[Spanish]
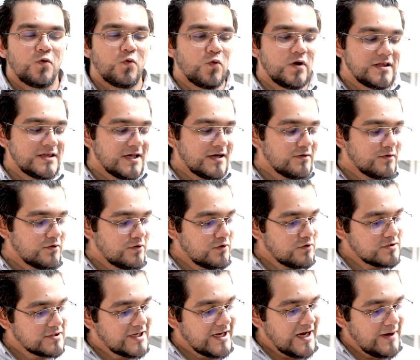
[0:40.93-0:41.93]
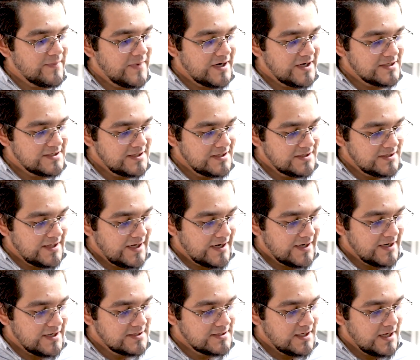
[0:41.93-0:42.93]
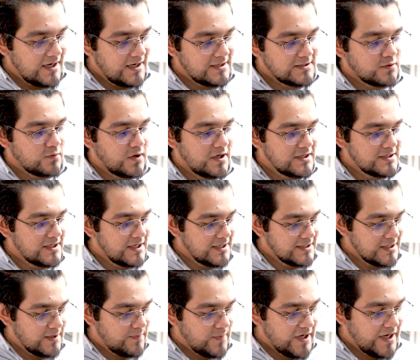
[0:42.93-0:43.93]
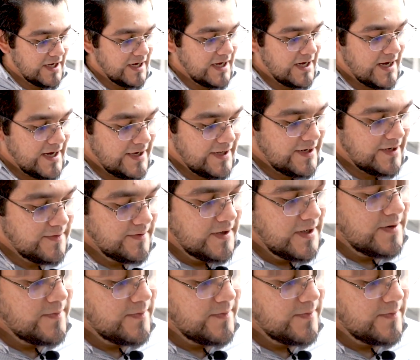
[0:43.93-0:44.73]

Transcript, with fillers: Cuenta con dos cámaras internas a las cuales se les aplica aire